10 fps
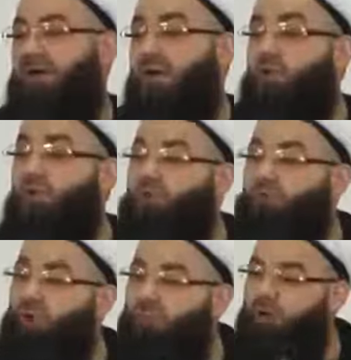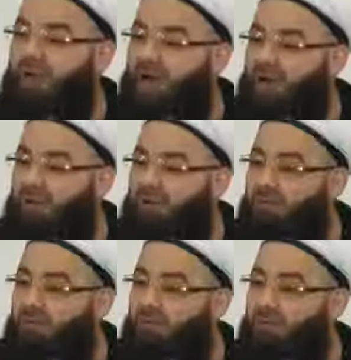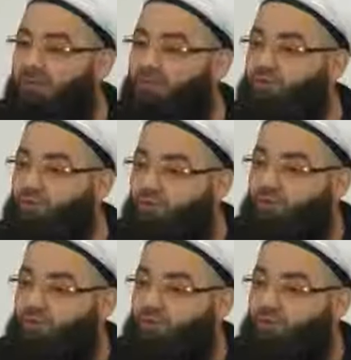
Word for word: Bu diyor ne kadar sabah diyor. Dünyada